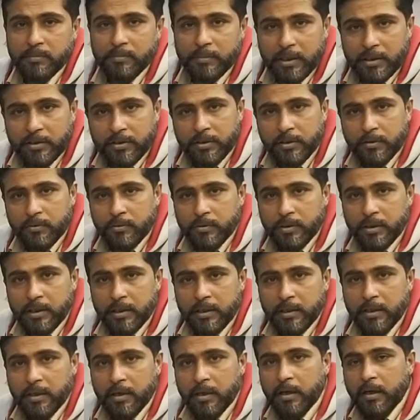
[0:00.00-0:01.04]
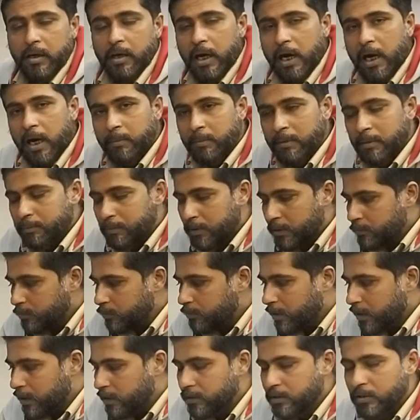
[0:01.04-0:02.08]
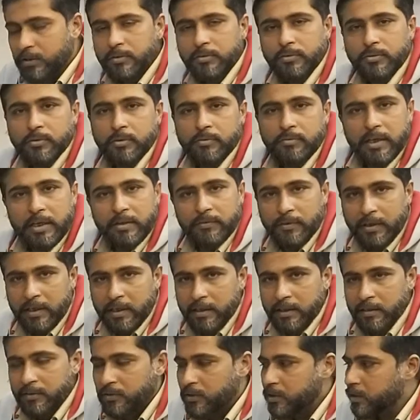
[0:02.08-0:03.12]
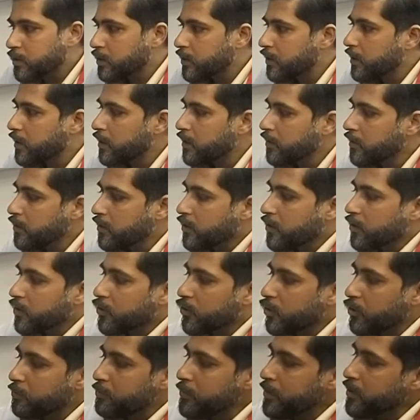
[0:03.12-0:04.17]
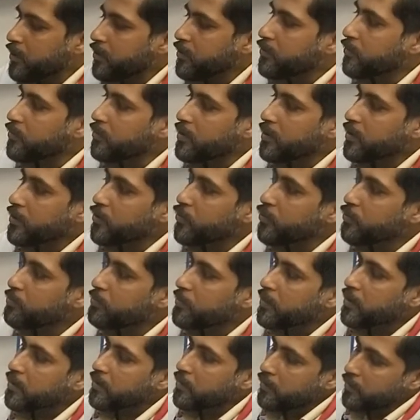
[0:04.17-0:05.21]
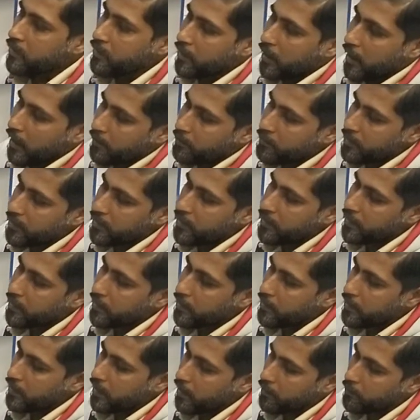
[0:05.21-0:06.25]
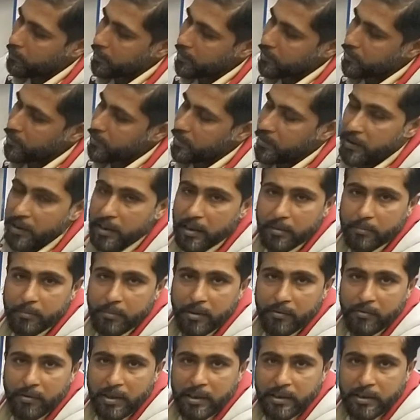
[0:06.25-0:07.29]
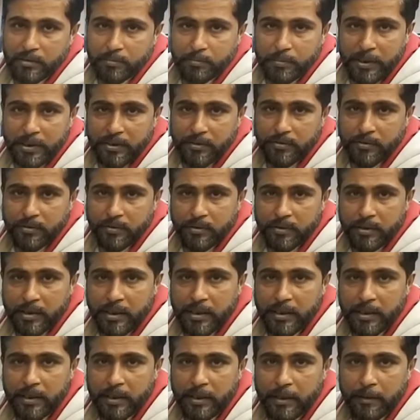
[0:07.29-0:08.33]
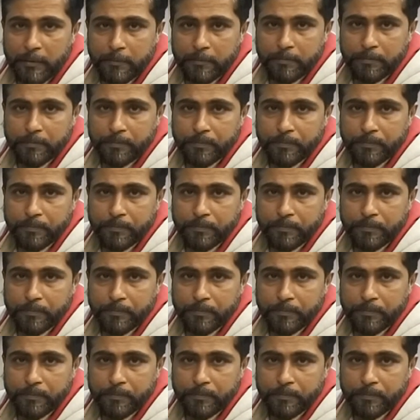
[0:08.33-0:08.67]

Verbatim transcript: चीज़ मेंशन होगी आप अपने मोबाइल से उसको वेरीफाई कर सकते हैं कॉपी कंट्रोलर के ऊपर अब ये देख लें यहाँ पर सीरियल नंबर वाली स्पेस नहीं है